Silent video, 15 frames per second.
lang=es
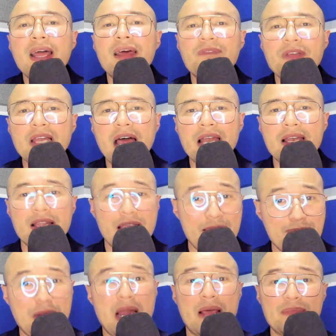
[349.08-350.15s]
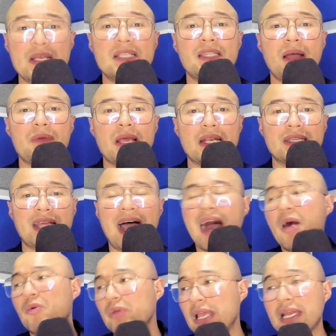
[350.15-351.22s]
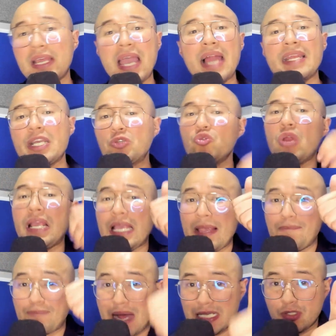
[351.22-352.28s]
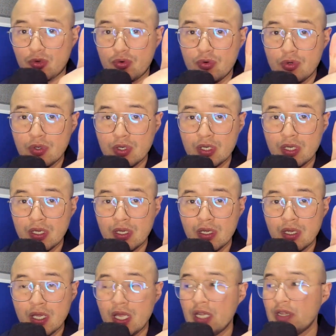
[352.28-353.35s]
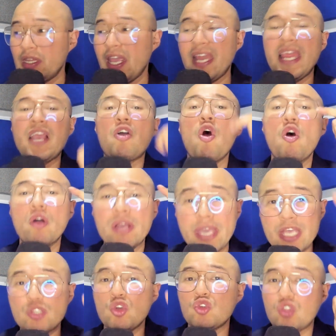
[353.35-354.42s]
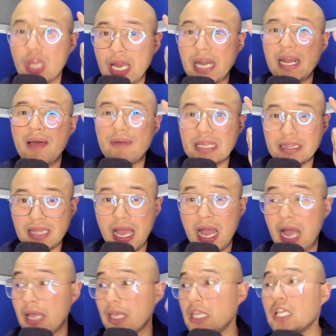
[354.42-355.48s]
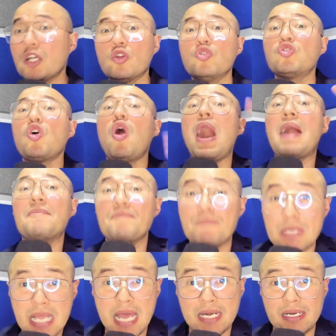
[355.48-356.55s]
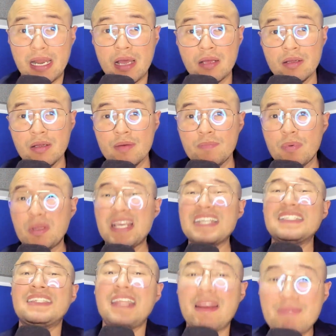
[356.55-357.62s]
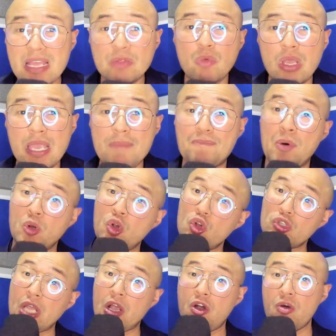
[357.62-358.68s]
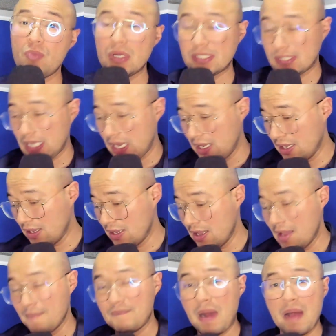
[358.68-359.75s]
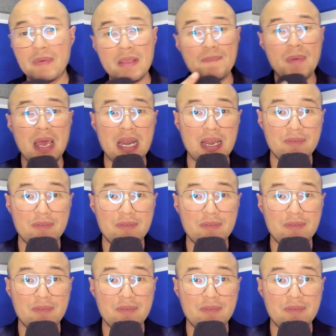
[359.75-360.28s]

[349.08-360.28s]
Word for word: la final y para mí está abierta, aunque el Cali es un equipazo. Tiene con qué sostener la ventaja, incluso ampliarla, porque es tremendo equipo. No sé cómo esté Pavi para la